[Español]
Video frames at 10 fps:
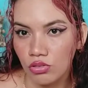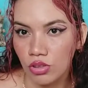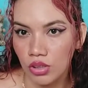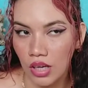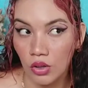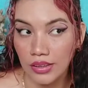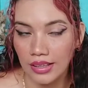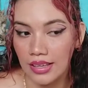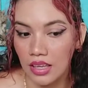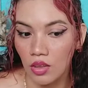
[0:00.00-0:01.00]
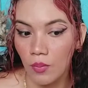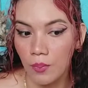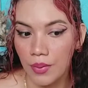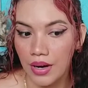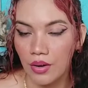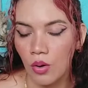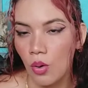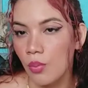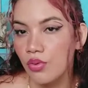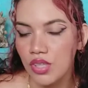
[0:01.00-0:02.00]
con algo tejido,
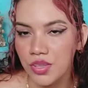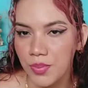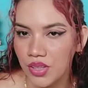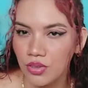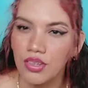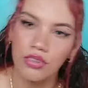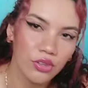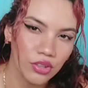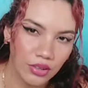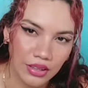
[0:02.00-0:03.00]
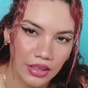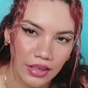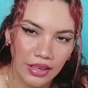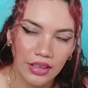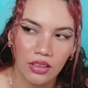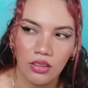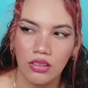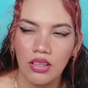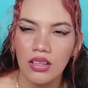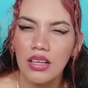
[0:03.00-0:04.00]
pero muchas personas no saben tejer,
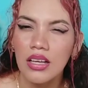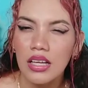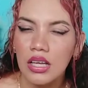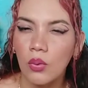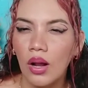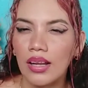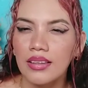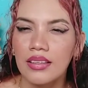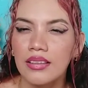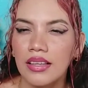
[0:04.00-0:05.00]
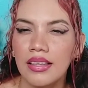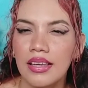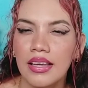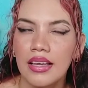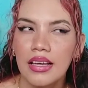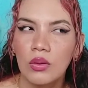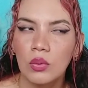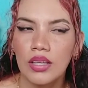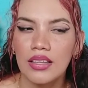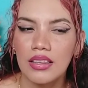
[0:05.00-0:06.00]
entonces igual les enseñé
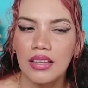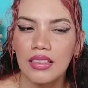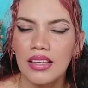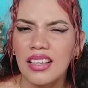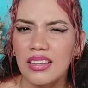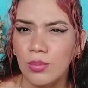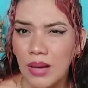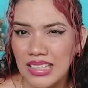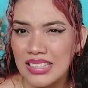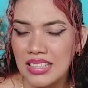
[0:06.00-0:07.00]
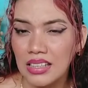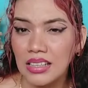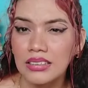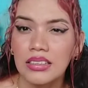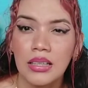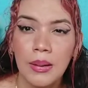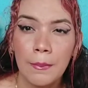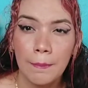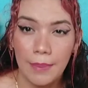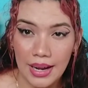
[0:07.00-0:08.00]
unas técnicas básicas
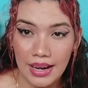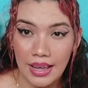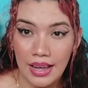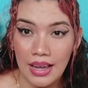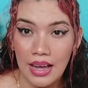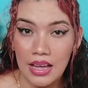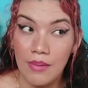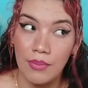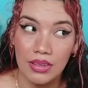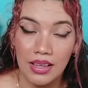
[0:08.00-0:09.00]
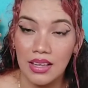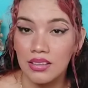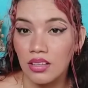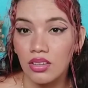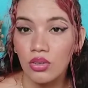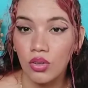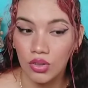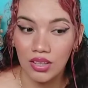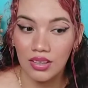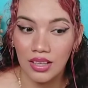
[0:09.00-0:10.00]
para empezar a hacer sus
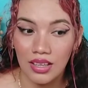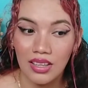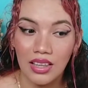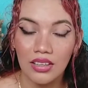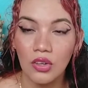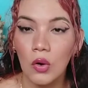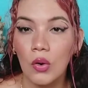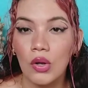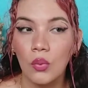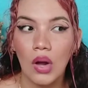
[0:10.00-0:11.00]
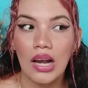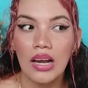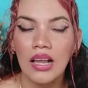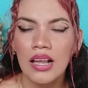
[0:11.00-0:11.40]
cosas tejidas o igual